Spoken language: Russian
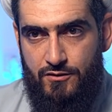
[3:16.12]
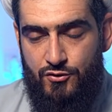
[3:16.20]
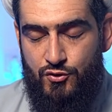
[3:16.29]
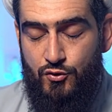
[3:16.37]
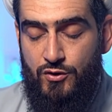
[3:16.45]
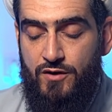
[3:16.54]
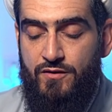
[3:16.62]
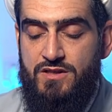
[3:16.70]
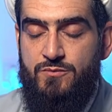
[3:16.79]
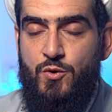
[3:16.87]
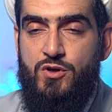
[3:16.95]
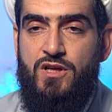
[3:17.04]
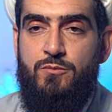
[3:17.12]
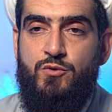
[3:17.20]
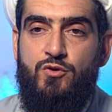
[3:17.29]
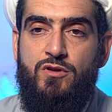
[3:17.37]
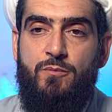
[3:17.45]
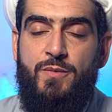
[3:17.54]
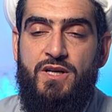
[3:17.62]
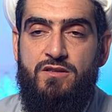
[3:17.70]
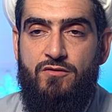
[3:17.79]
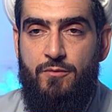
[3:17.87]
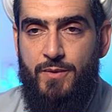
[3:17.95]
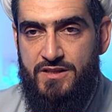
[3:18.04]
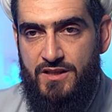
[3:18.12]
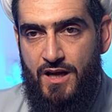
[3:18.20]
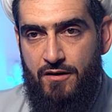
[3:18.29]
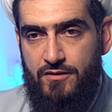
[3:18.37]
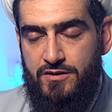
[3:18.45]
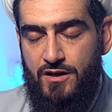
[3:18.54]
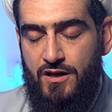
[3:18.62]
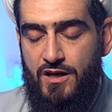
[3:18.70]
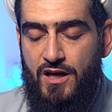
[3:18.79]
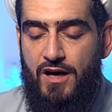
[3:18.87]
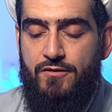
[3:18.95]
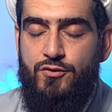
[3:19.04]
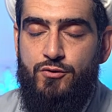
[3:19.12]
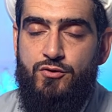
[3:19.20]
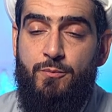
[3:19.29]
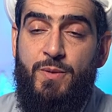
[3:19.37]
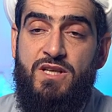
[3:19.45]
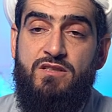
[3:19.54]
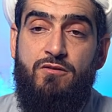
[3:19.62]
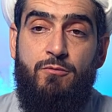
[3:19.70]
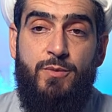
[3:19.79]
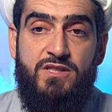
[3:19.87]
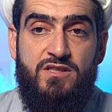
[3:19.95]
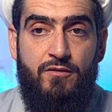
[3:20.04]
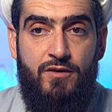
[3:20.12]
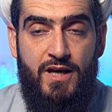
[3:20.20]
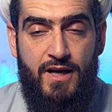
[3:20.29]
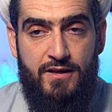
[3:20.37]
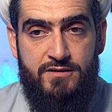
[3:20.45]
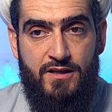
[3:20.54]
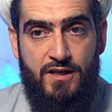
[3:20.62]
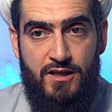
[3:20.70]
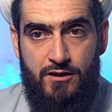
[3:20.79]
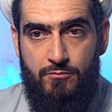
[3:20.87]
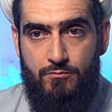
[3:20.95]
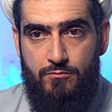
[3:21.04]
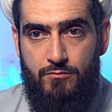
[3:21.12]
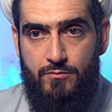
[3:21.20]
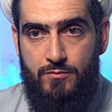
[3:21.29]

что невозможно им что-то противопоставить, а все, что противопоставляется им,